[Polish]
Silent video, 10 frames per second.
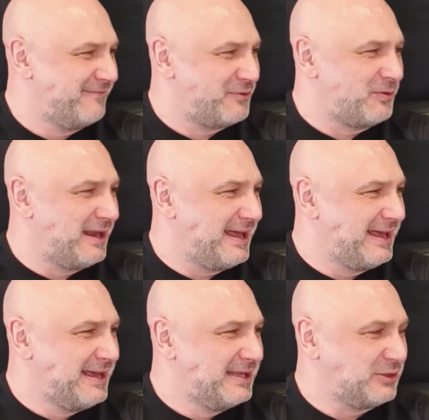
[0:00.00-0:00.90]
W ogóle
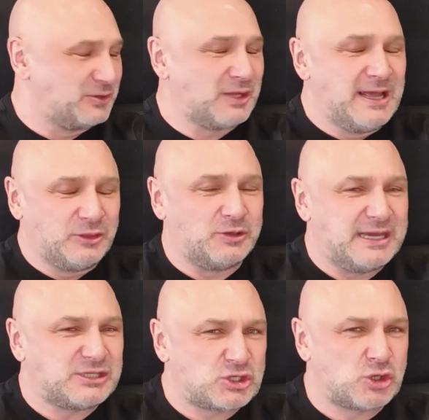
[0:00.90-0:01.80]
to, to
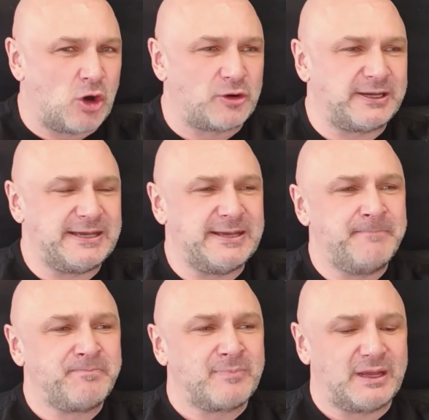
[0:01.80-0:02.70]
jest szok i
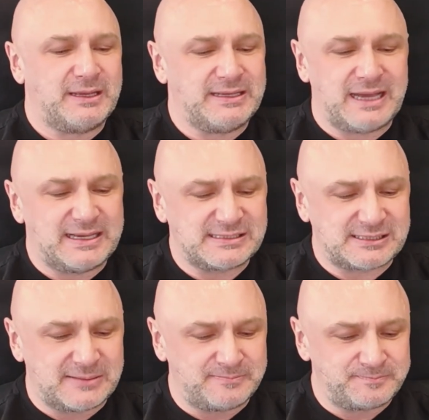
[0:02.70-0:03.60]
y, ja
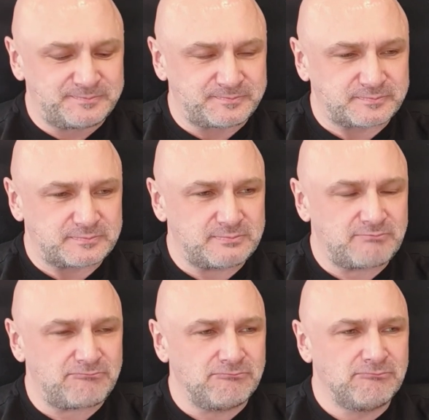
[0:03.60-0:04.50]
jestem...
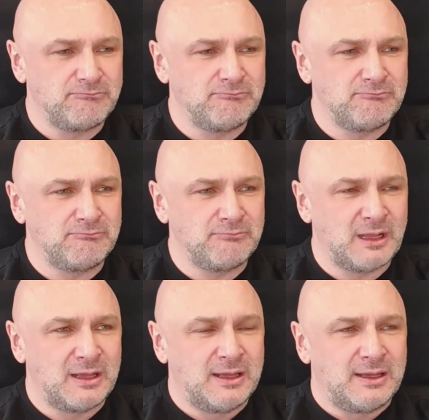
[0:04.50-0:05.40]
Mm,
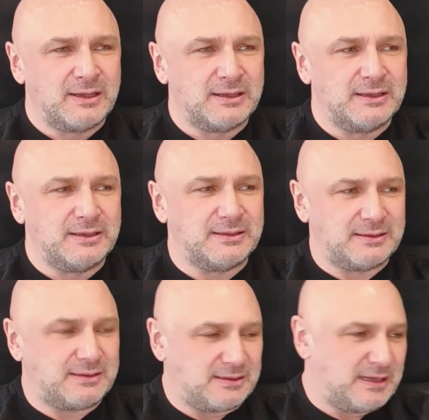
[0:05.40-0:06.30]
y,
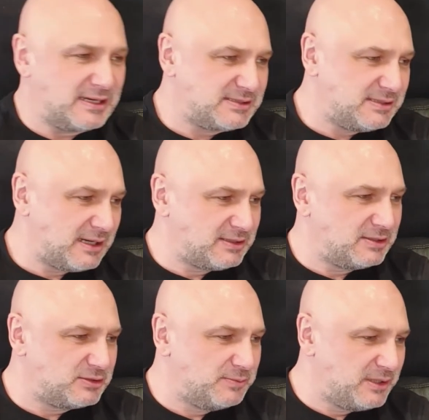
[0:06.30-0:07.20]
nieraz jak
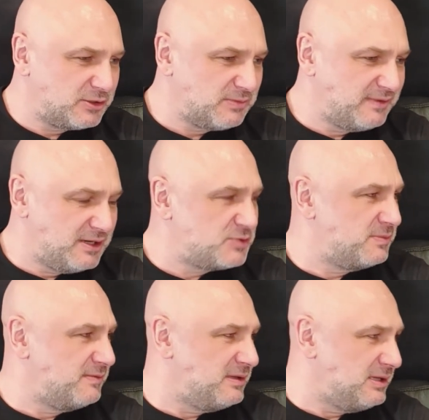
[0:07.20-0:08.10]
sobie
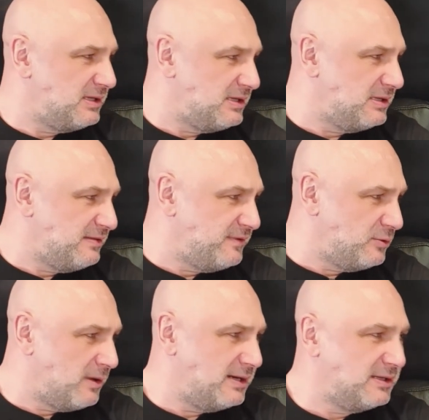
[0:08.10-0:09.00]
rozmawialiśmy
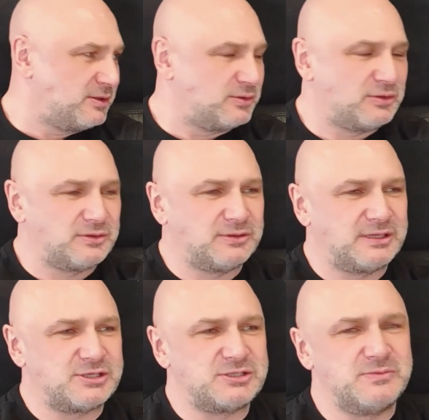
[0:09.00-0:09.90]
indywidualnie, to, to, to,
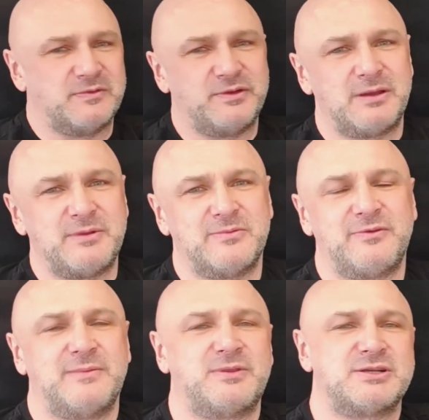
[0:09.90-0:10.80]
też Ci mówiłem i
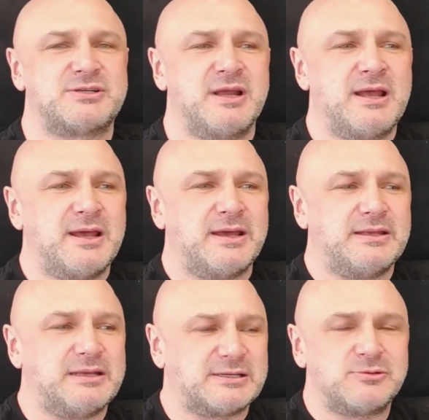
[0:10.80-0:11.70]
mówiłem też
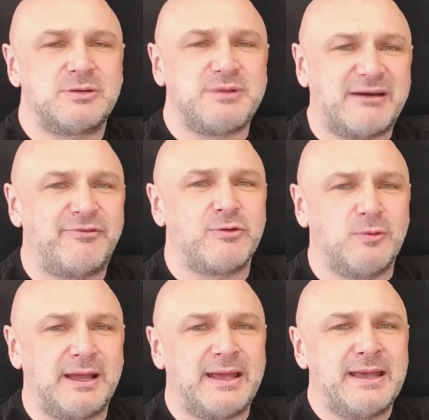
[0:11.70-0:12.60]
e, nieraz ludziom, ja w
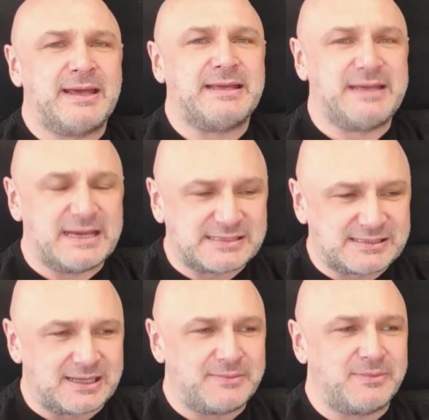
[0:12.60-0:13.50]
ogóle
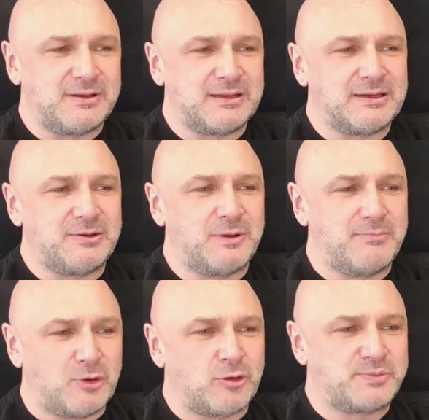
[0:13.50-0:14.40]
jestem e,
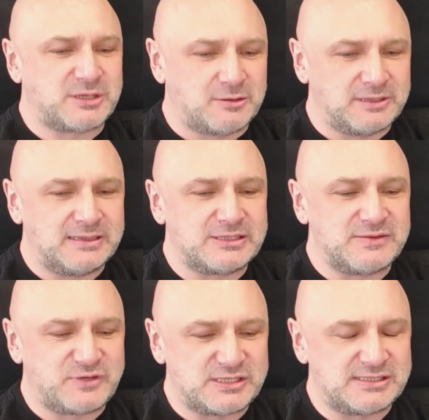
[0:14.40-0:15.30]
głęboko przekonany,
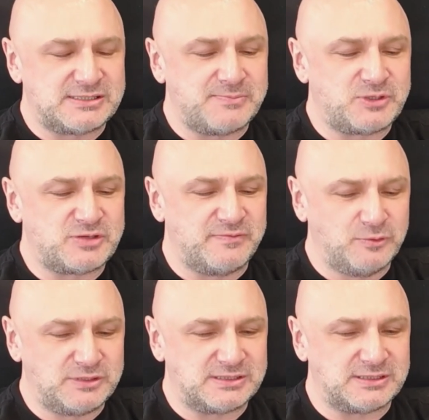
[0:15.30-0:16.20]
że wszyscy
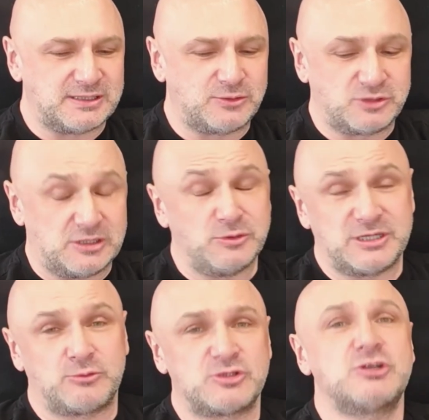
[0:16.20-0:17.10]
przywódcy, którzy, ludzie,
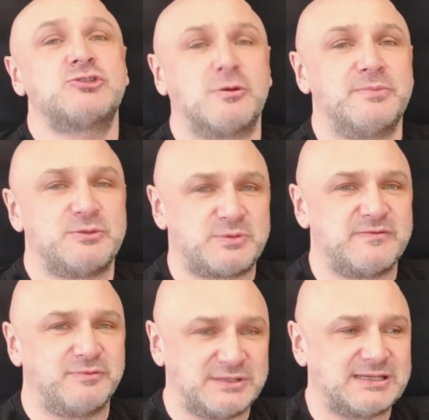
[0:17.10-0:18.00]
którzy chcą być
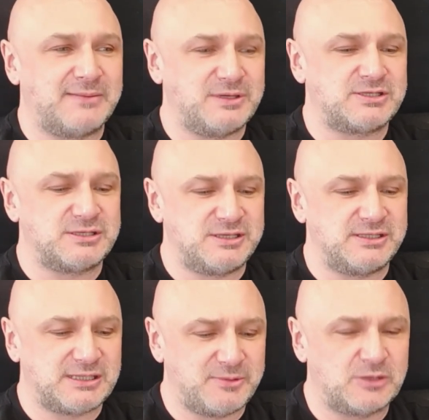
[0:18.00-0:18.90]
przywódcami
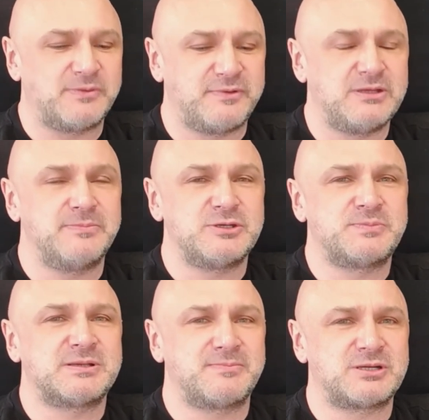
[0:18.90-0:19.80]
chrześcijańskimi, to powinni być
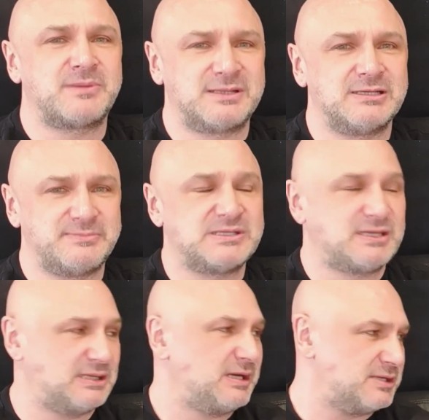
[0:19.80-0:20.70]
przebadani
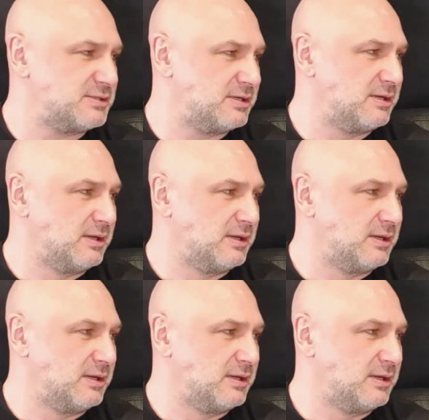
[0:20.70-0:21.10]
psychiatrycznie.